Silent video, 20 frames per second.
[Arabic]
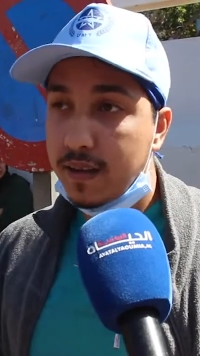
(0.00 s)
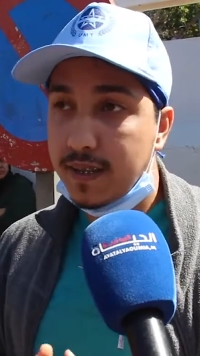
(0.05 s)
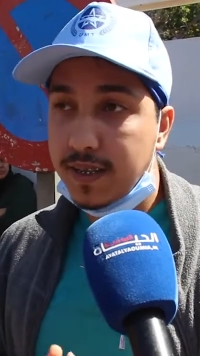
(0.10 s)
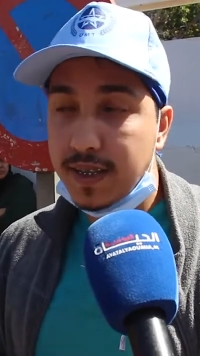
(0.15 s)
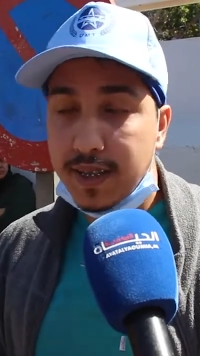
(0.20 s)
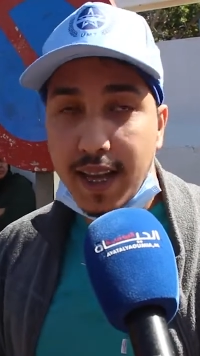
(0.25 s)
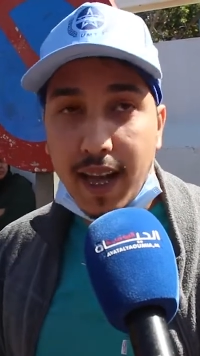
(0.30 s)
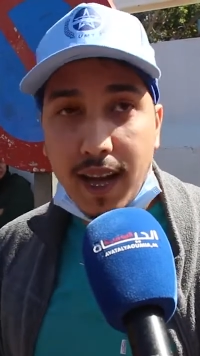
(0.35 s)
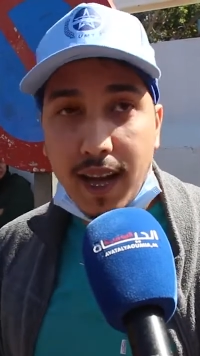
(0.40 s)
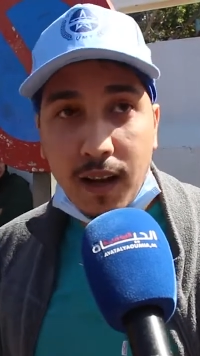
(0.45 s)

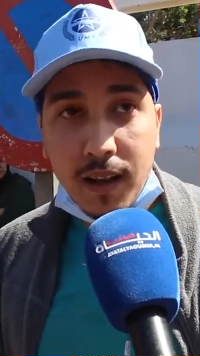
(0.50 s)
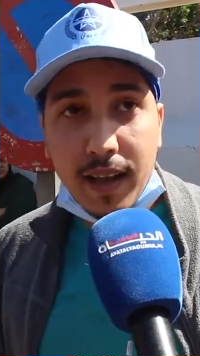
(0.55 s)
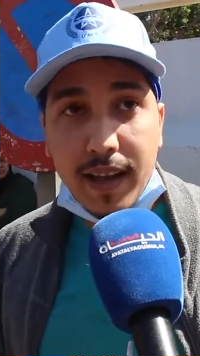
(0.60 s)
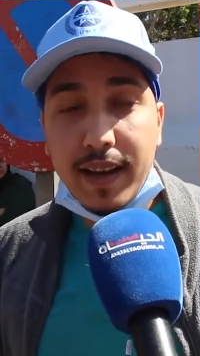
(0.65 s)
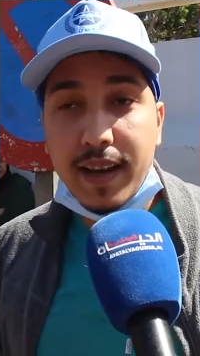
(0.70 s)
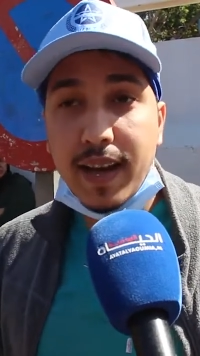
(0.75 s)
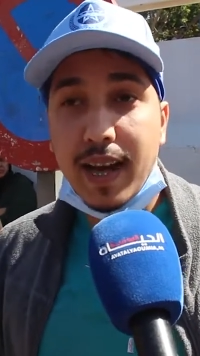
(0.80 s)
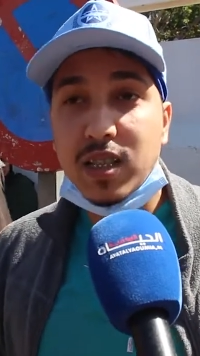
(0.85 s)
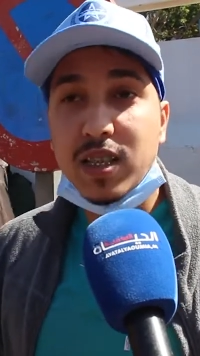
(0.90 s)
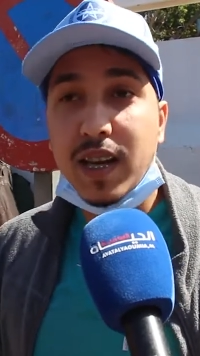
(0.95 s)
الصحه
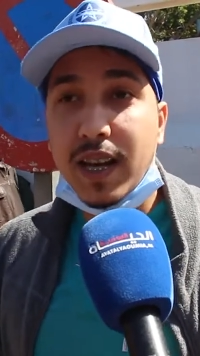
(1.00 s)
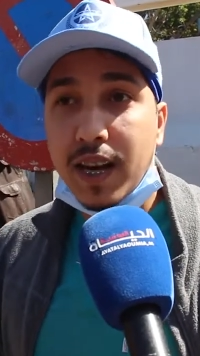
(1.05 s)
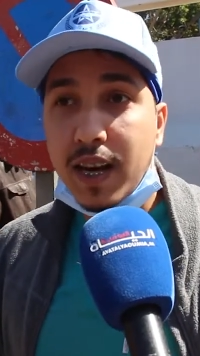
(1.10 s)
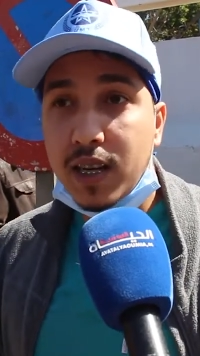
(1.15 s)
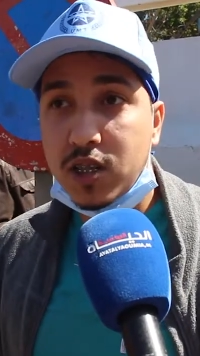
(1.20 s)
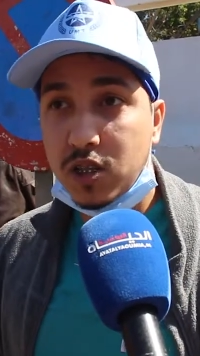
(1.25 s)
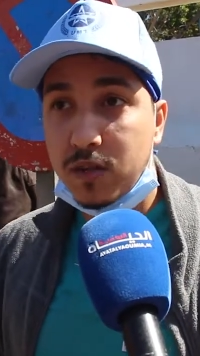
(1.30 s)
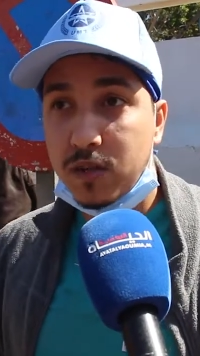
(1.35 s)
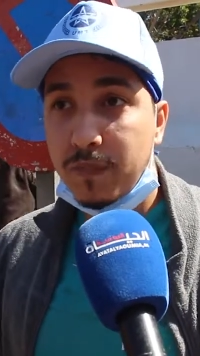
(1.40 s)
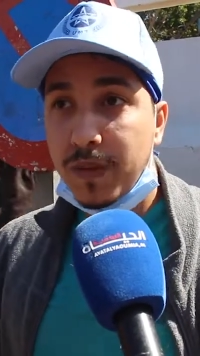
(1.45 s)
انها
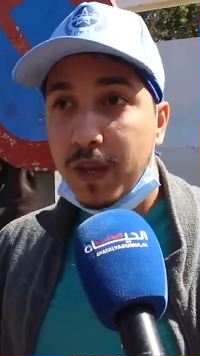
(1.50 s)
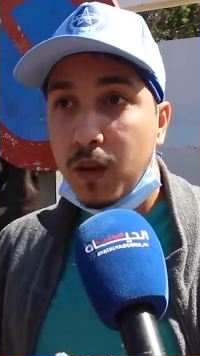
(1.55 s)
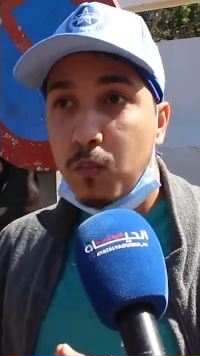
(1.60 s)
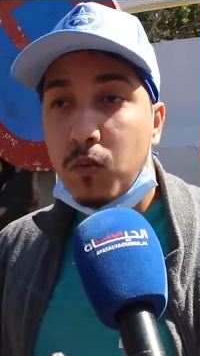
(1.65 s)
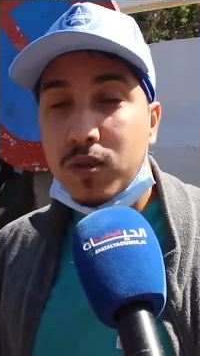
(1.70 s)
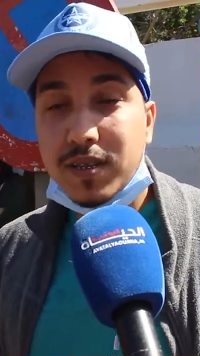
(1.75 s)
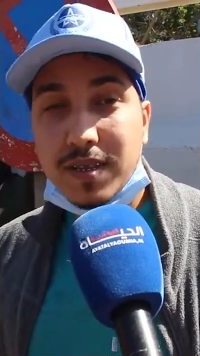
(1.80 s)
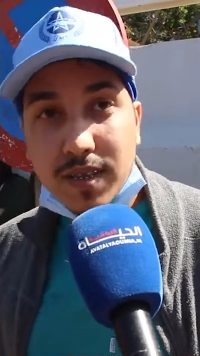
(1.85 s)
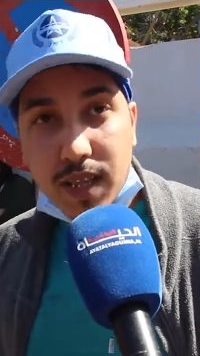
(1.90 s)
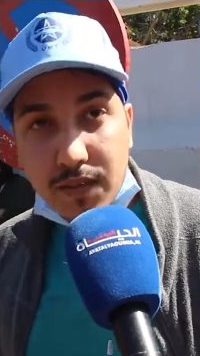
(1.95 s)
تخرج
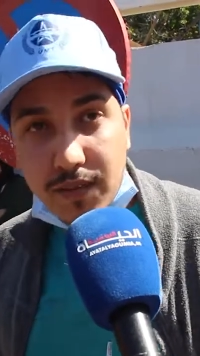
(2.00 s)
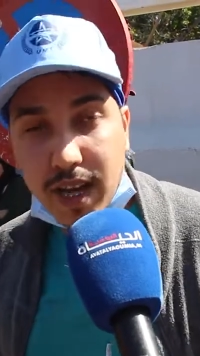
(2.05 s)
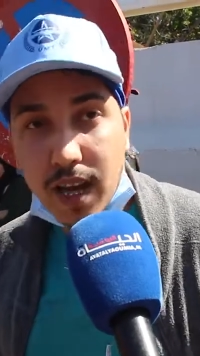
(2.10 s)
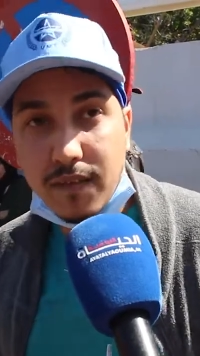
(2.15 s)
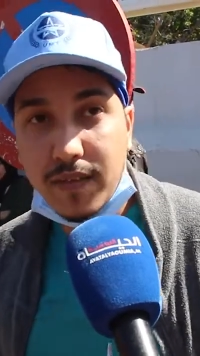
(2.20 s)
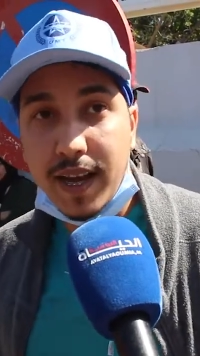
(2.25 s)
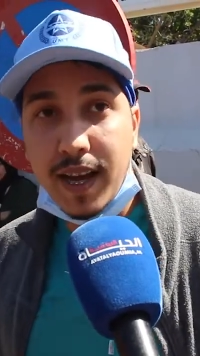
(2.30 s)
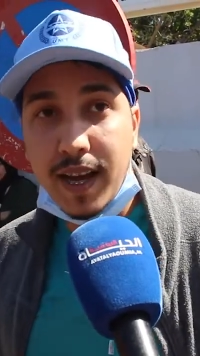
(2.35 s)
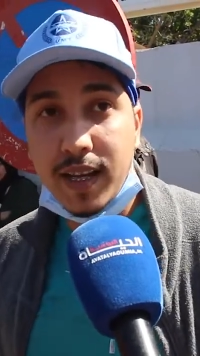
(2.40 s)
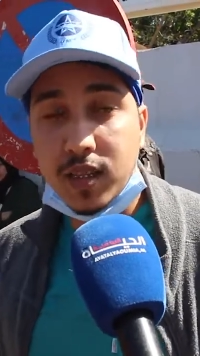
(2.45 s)
مصنف
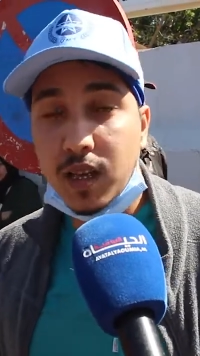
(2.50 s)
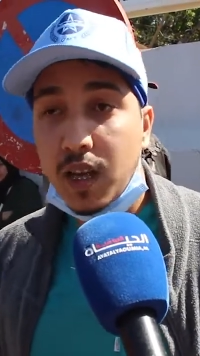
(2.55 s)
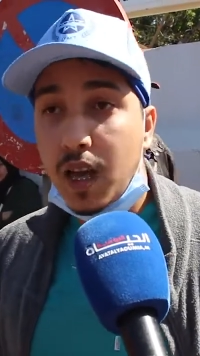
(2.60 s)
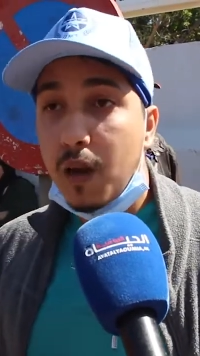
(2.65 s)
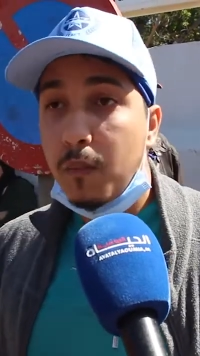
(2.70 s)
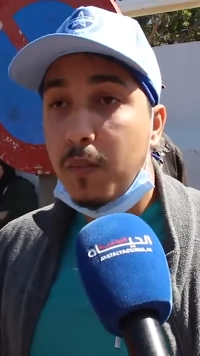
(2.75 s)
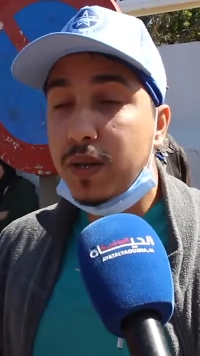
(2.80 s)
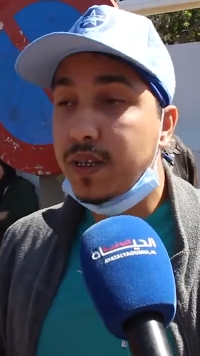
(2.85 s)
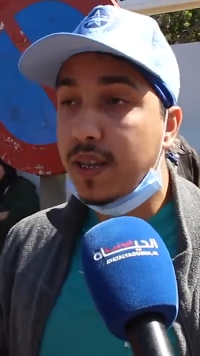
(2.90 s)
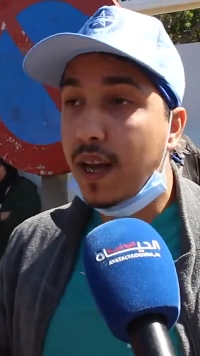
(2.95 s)
الكفاءات
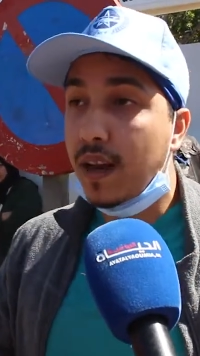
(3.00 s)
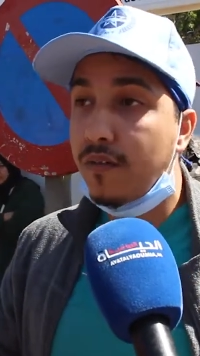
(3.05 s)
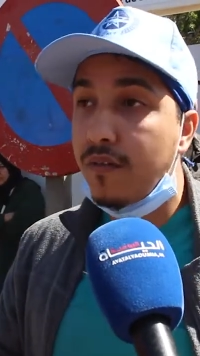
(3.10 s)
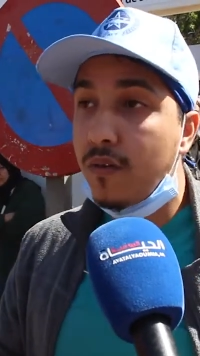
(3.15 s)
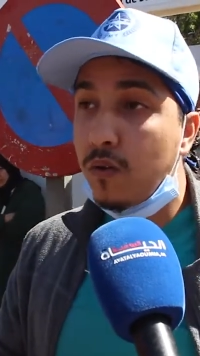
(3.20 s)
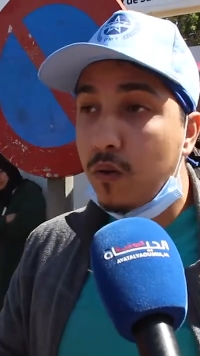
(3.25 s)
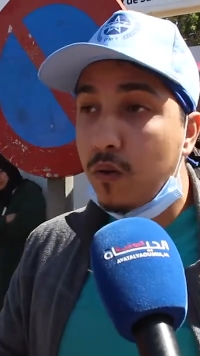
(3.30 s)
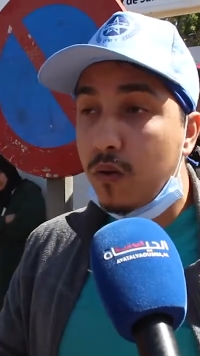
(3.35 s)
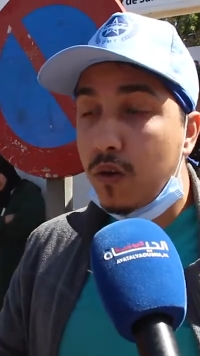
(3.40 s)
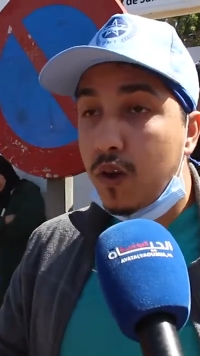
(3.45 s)
باش
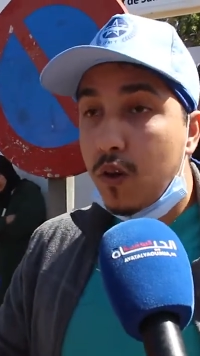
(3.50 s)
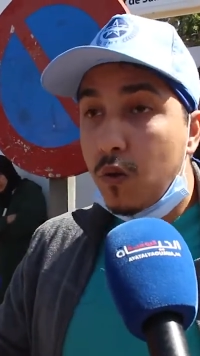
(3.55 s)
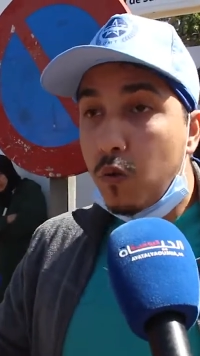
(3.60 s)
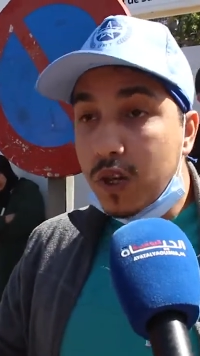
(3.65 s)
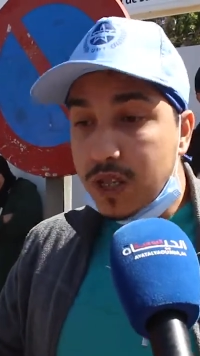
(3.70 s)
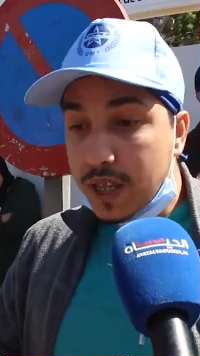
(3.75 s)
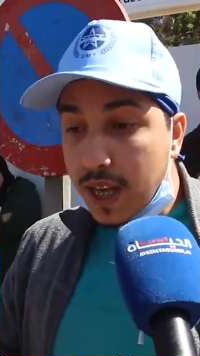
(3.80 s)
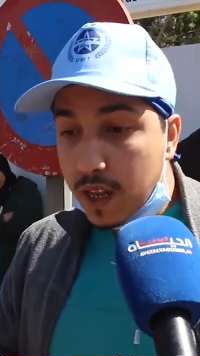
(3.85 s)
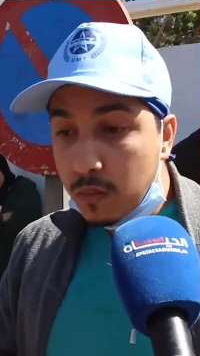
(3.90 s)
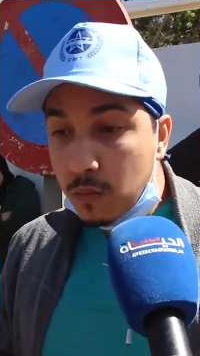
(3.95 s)
نعرفوا
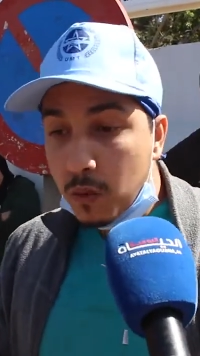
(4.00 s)
واش هذا